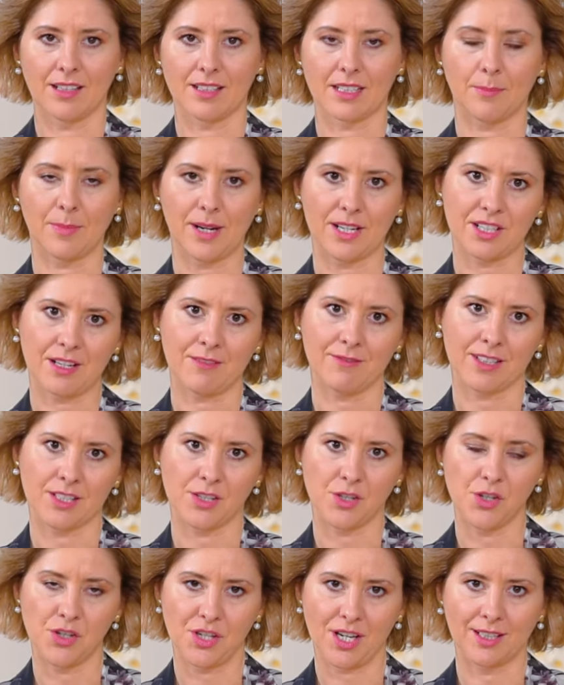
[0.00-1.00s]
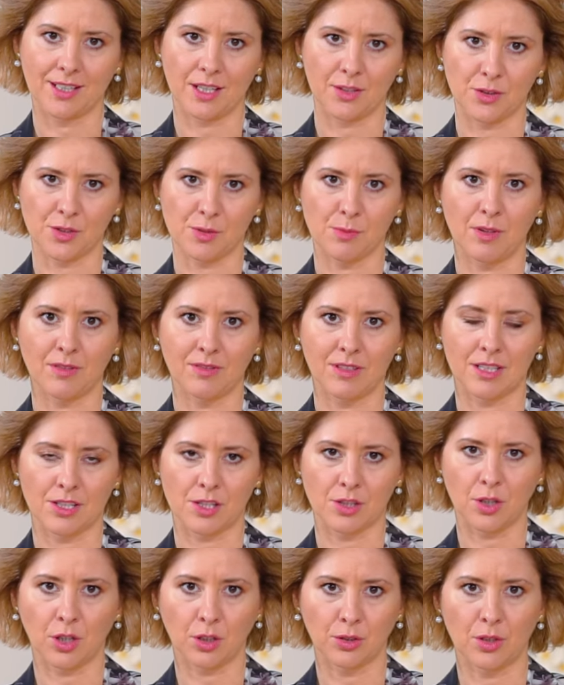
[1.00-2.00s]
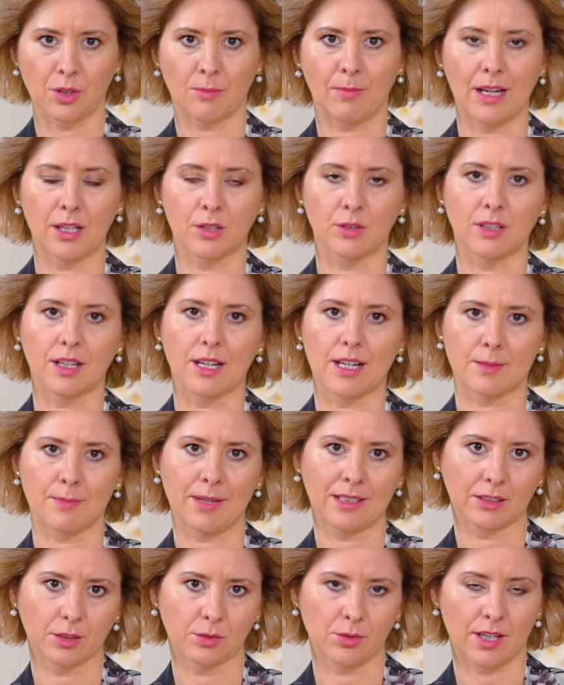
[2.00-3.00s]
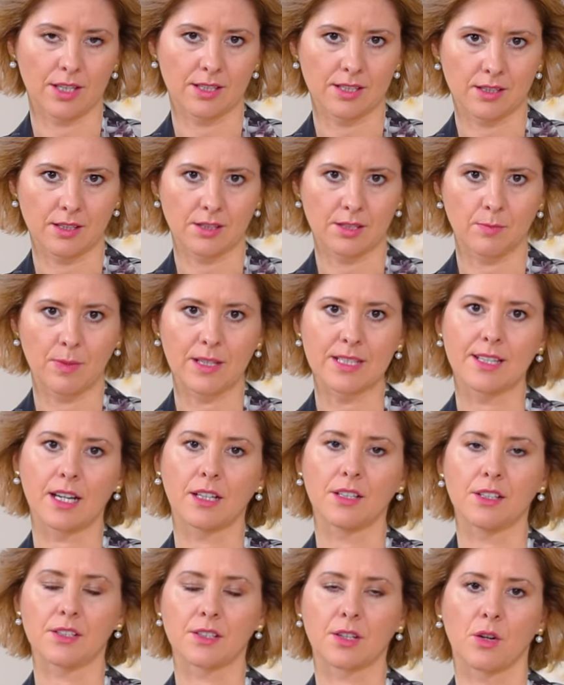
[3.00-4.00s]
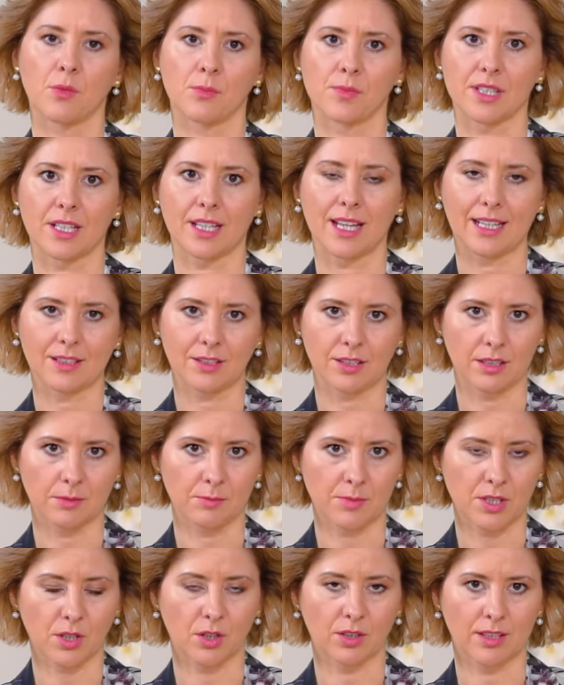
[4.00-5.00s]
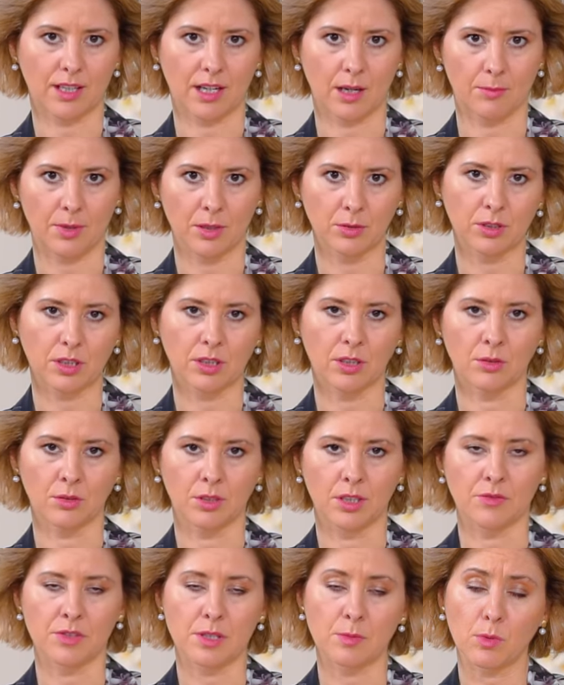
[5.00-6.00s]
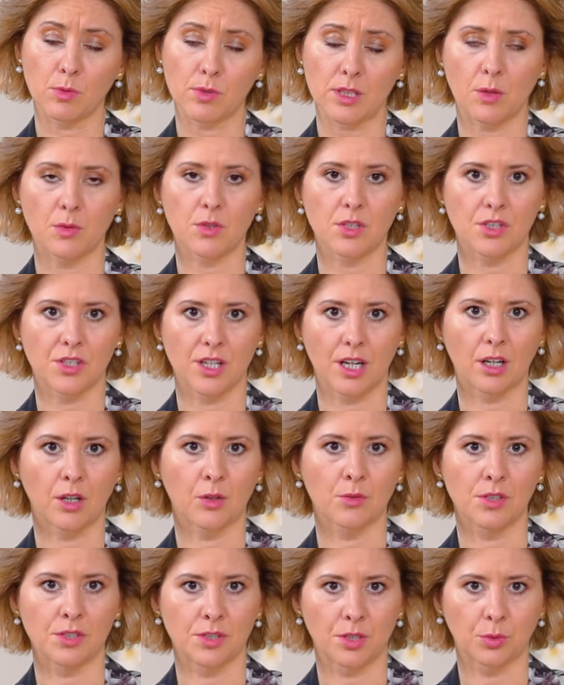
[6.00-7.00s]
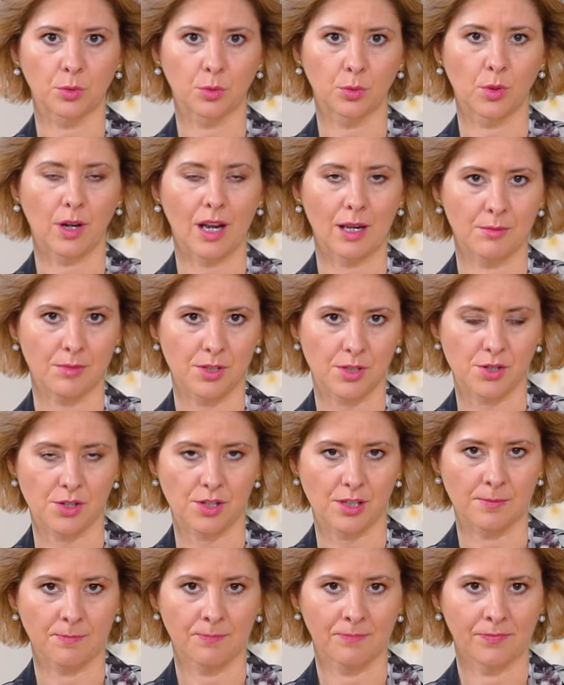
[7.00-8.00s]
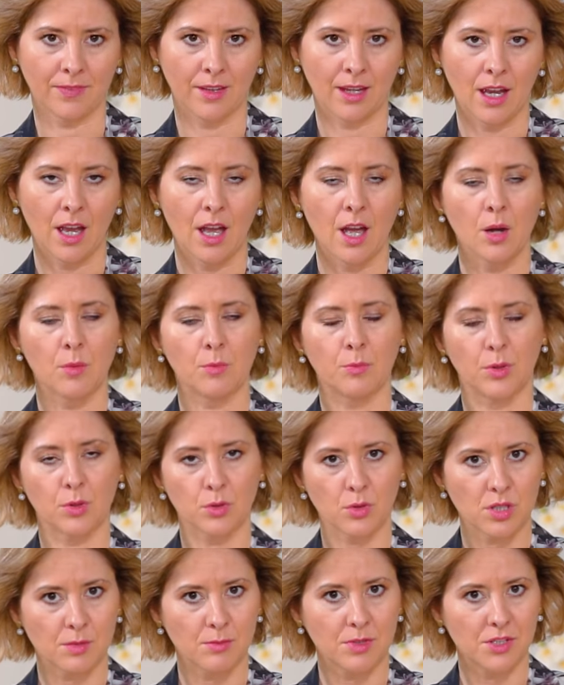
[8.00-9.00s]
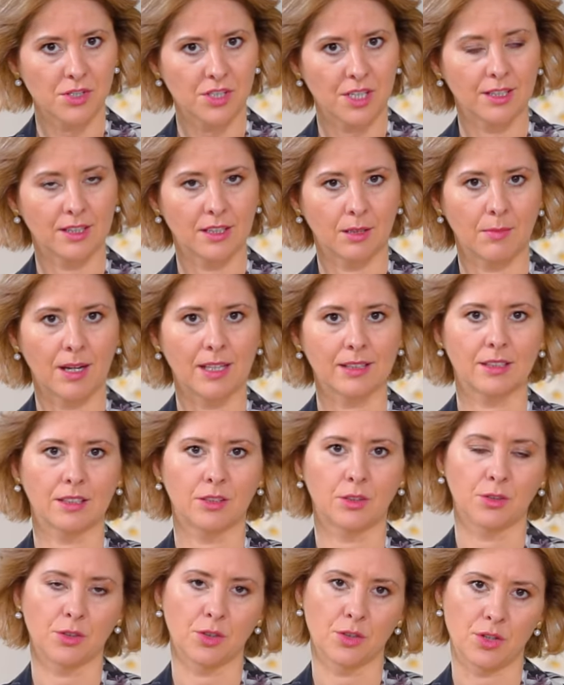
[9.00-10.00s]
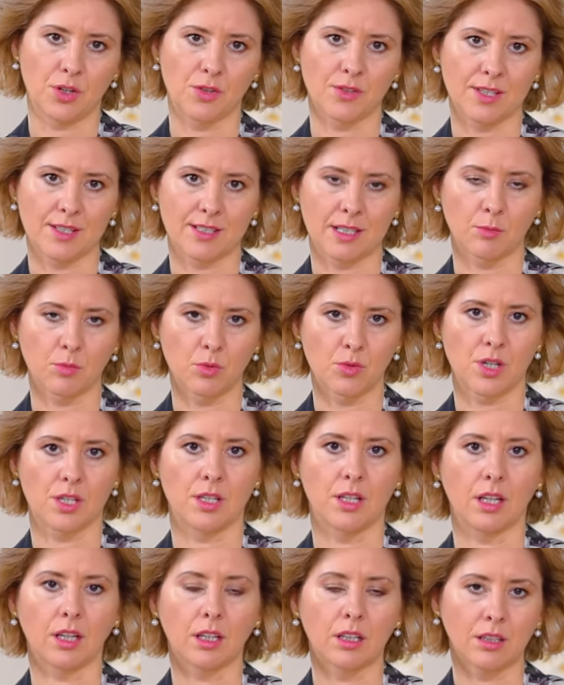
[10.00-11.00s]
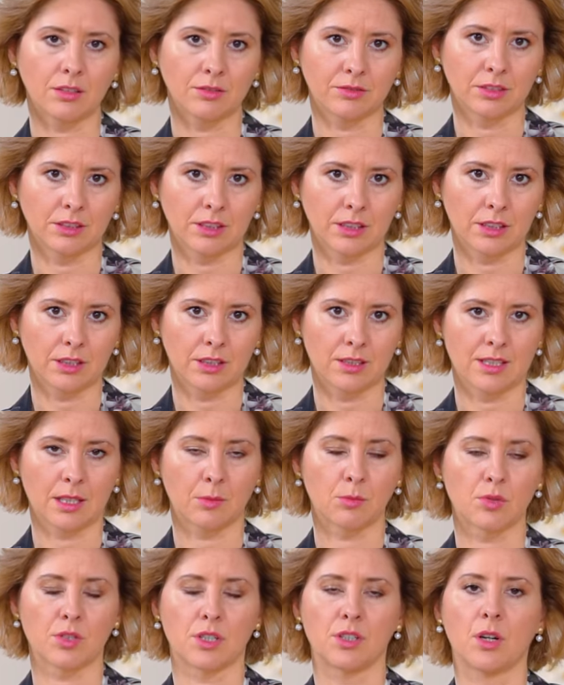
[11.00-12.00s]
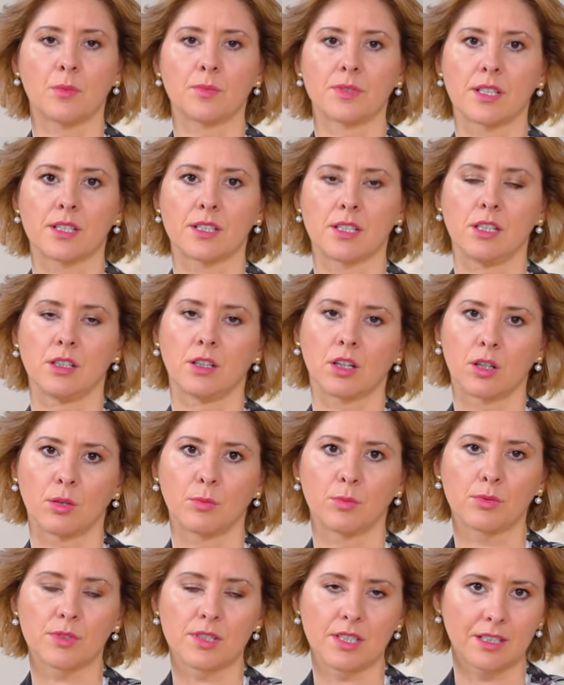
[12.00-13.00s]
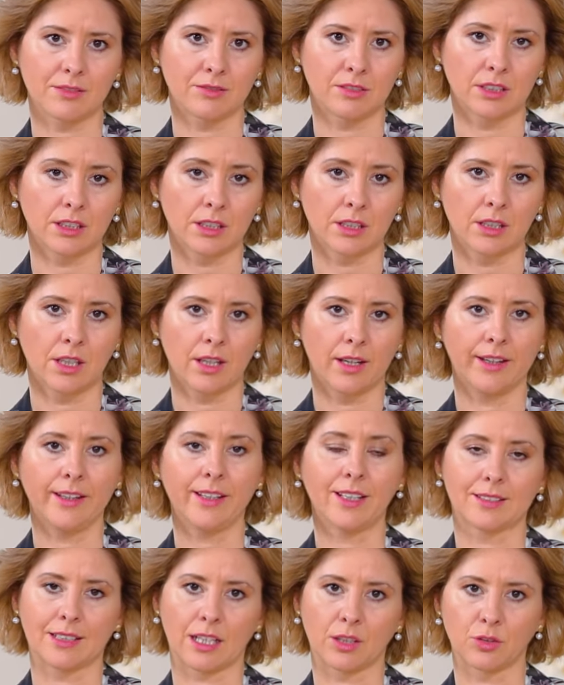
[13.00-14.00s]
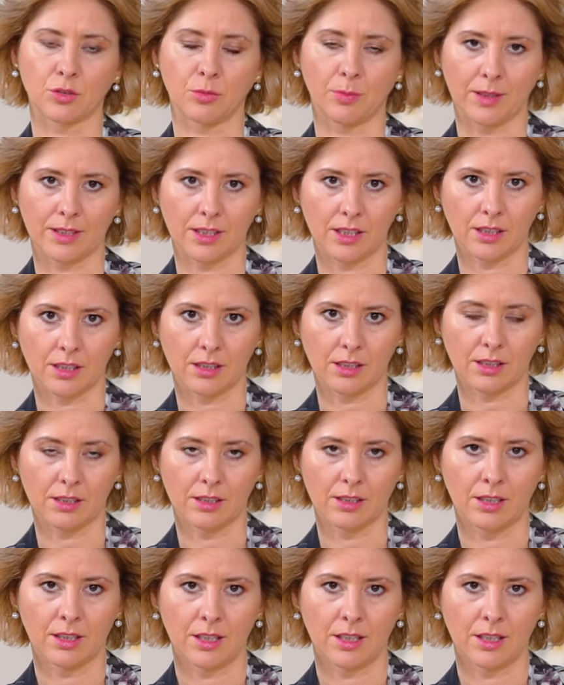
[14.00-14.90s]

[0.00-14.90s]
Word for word: Zapraszam Was dzisiaj na rozmowę z dr Mają Herman, która jest specjalistką psychiatrii, psychoterapeutką i współzałożycielką Instytutu Amici. Poruszymy dzisiaj tematy dotyczące zaburzeń lękowych, zaburzeń obsesyjno-kompulsywnych i ataków paniki.